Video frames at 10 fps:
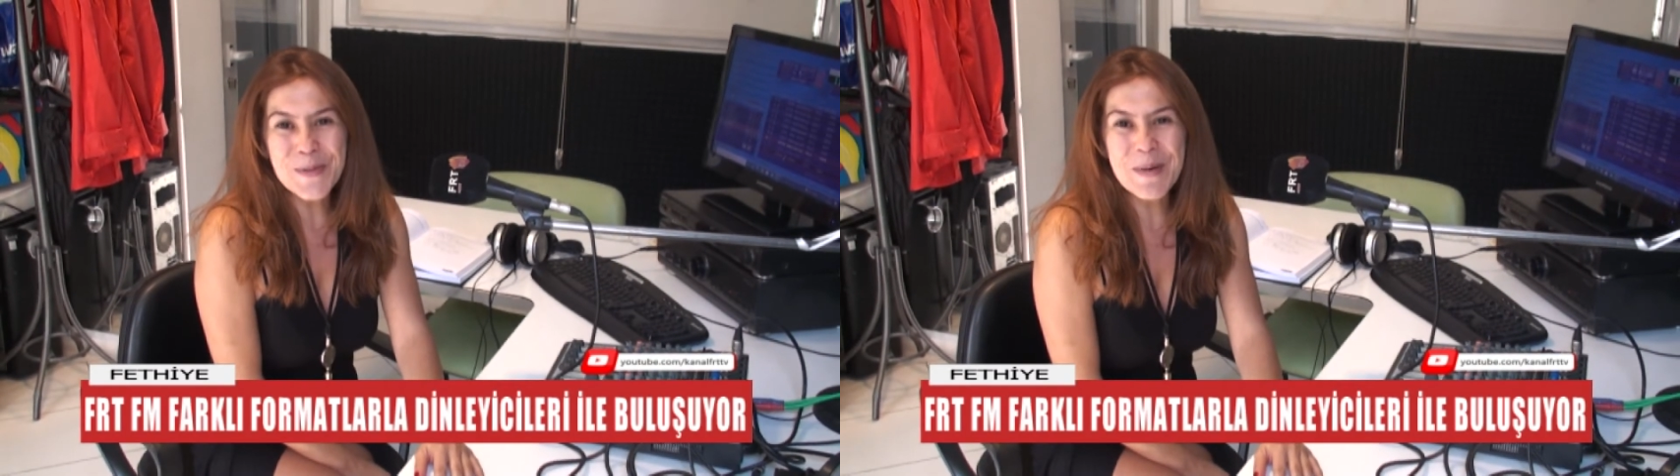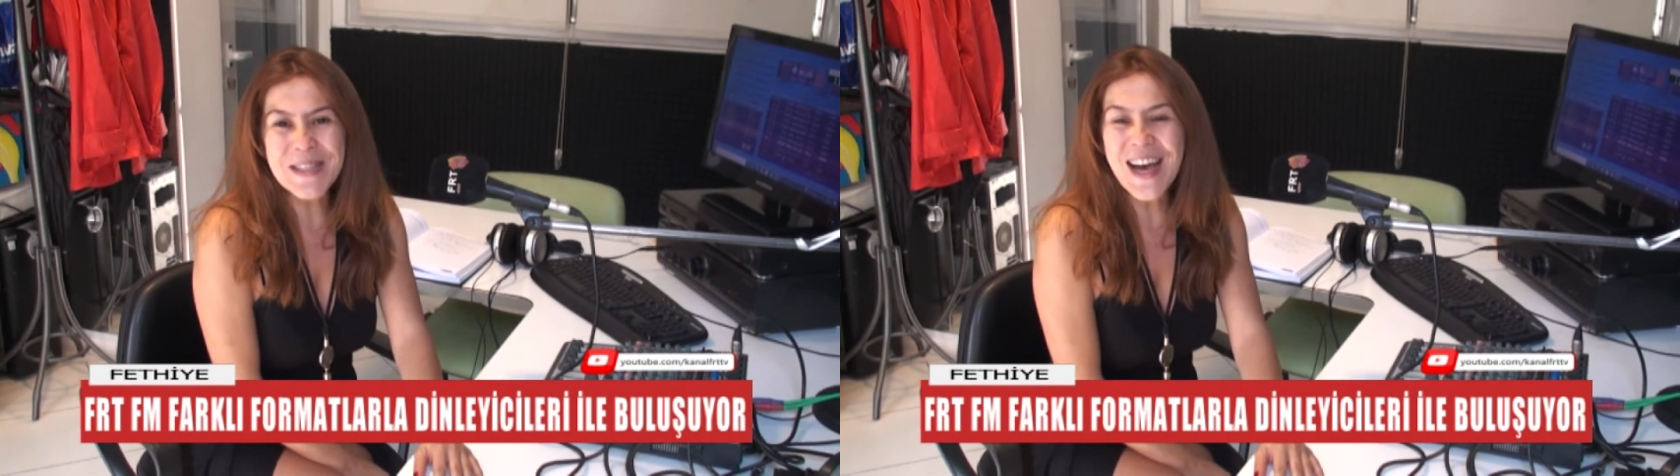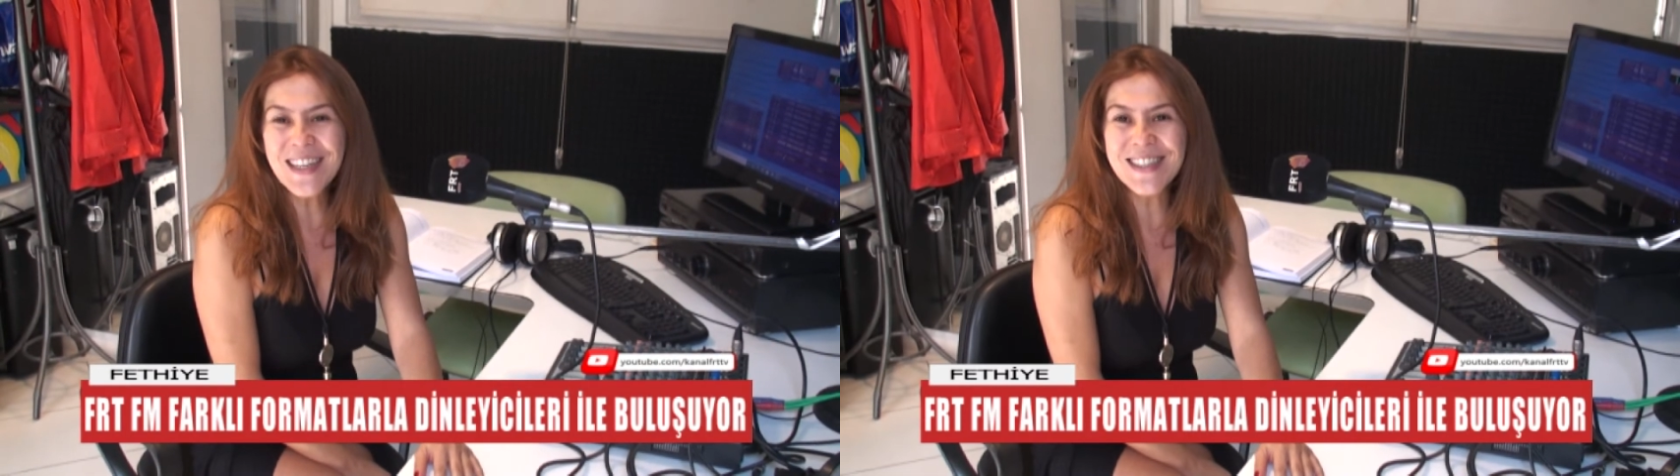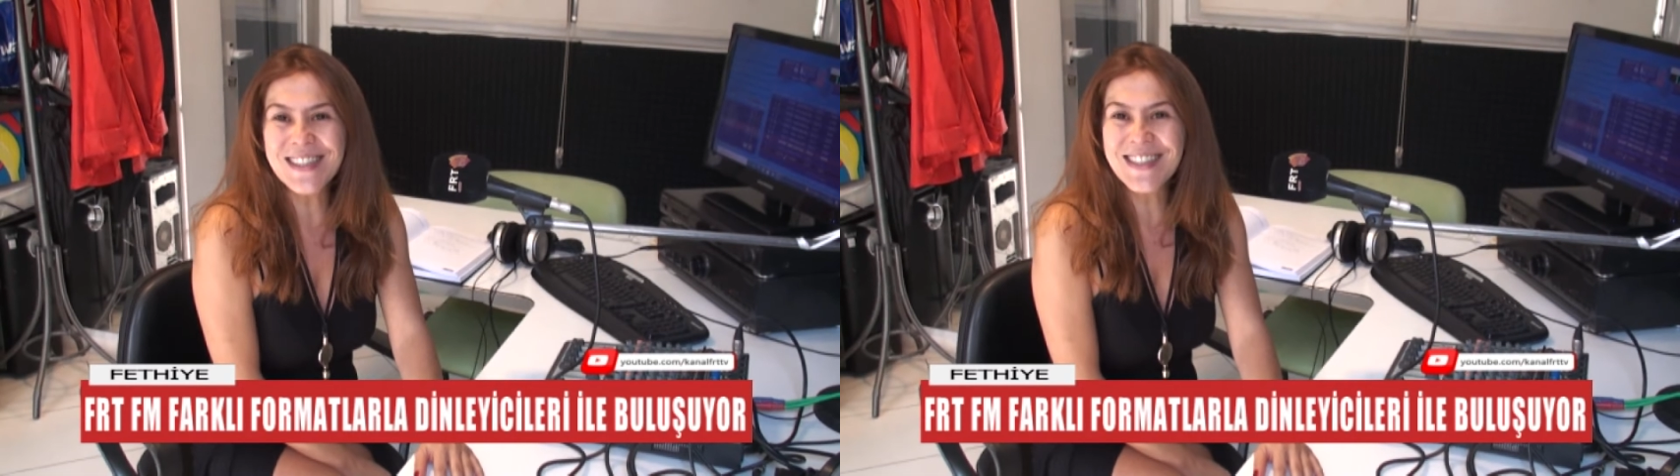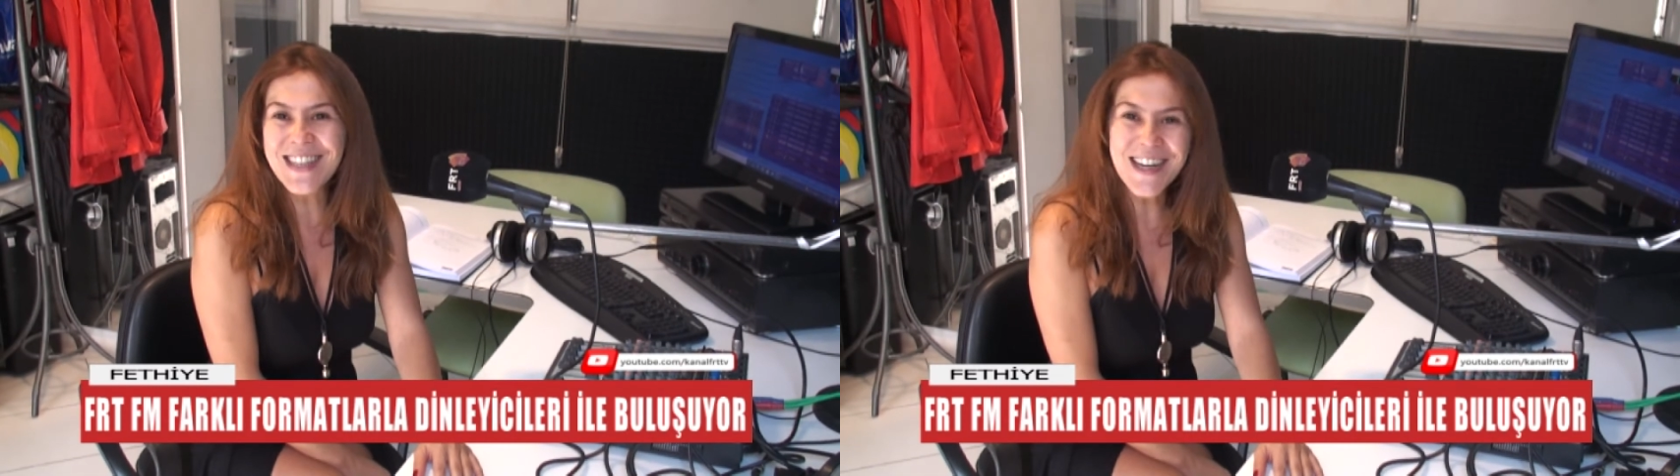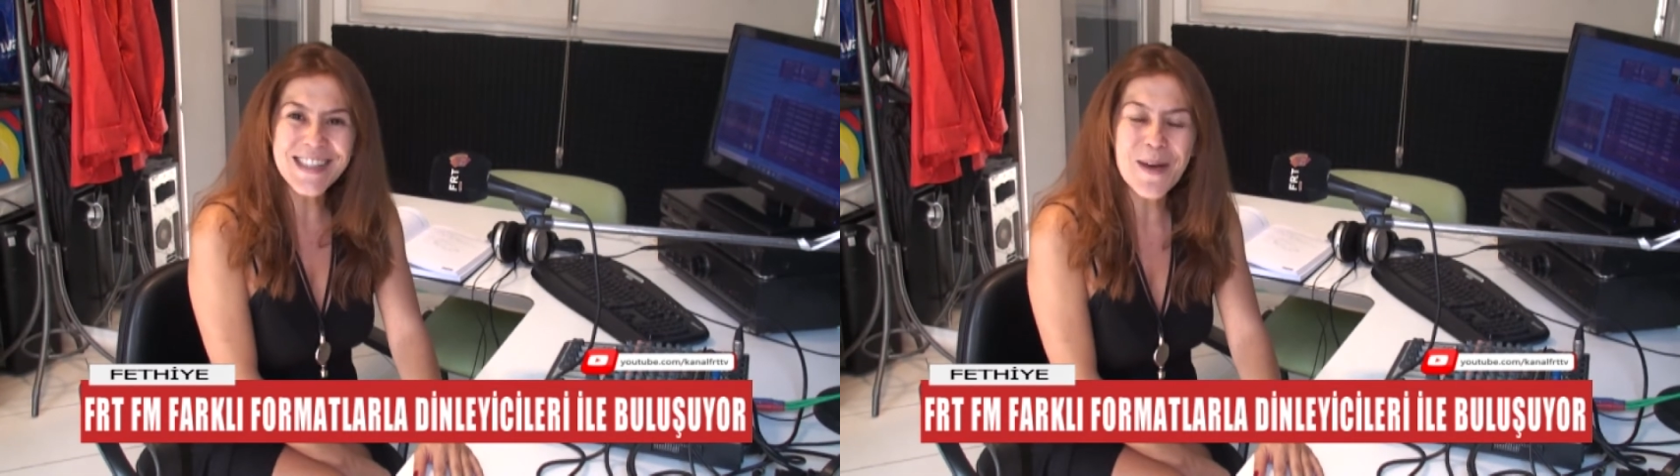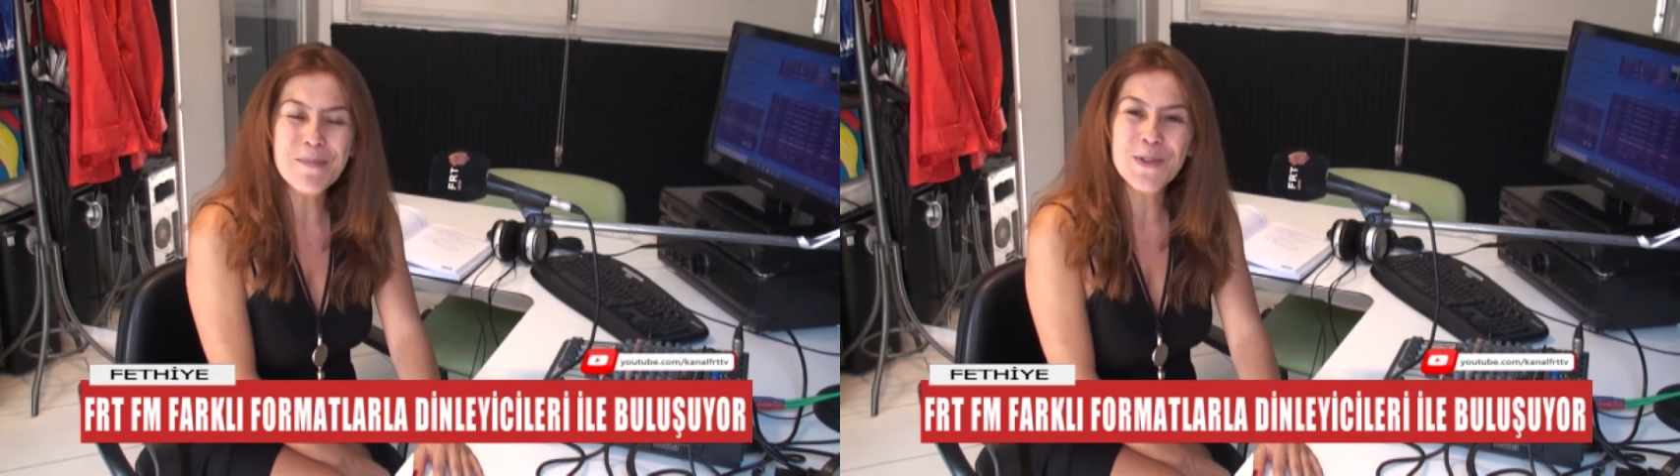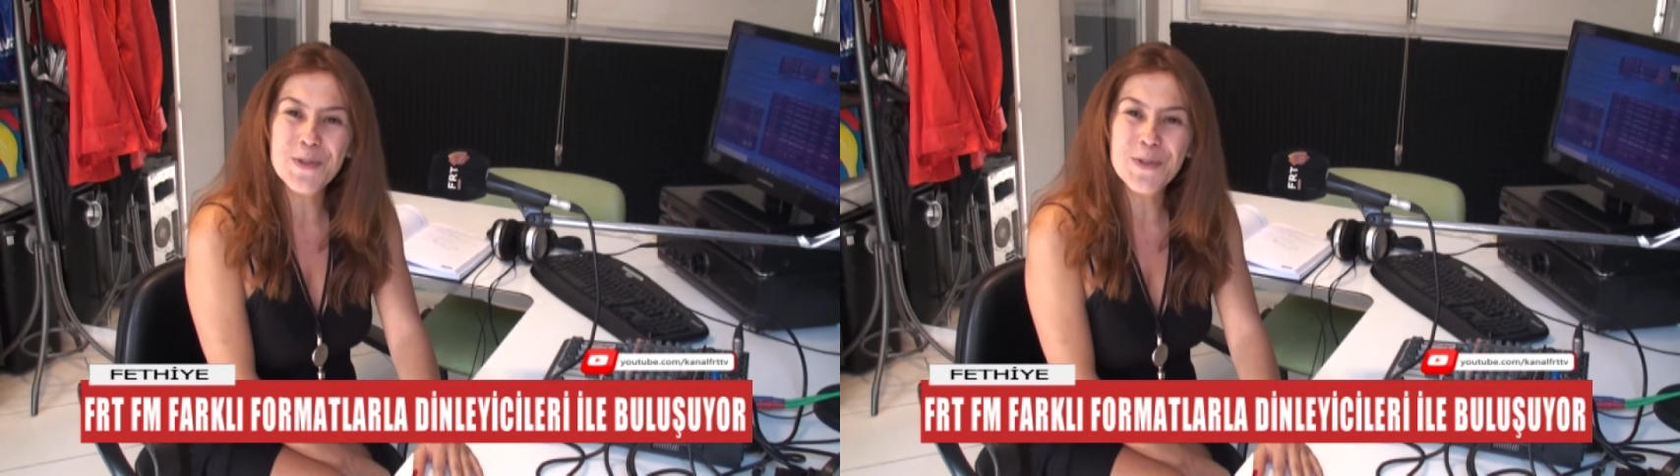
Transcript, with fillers: Pazartesi, çarşamba,